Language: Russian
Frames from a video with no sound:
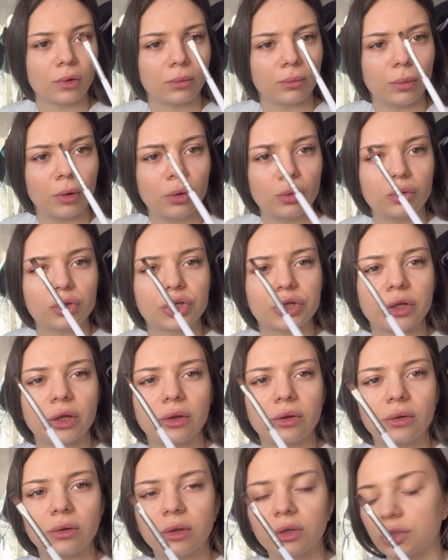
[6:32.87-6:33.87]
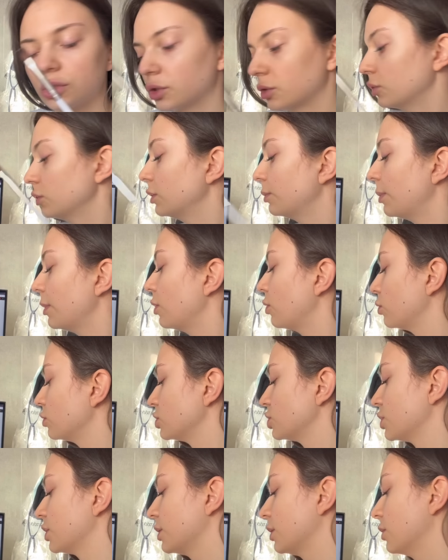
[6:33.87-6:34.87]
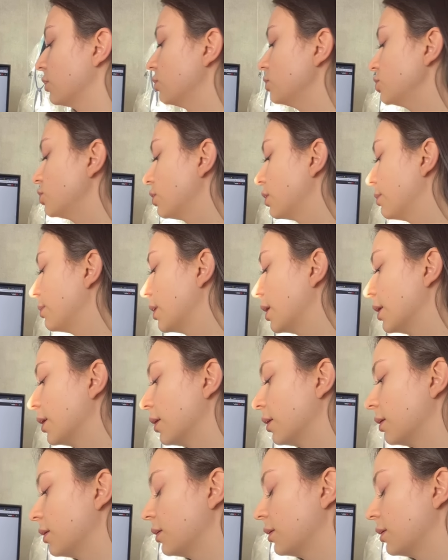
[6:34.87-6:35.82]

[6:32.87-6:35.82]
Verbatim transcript: похоже на что-то похожее на то, что нам надо.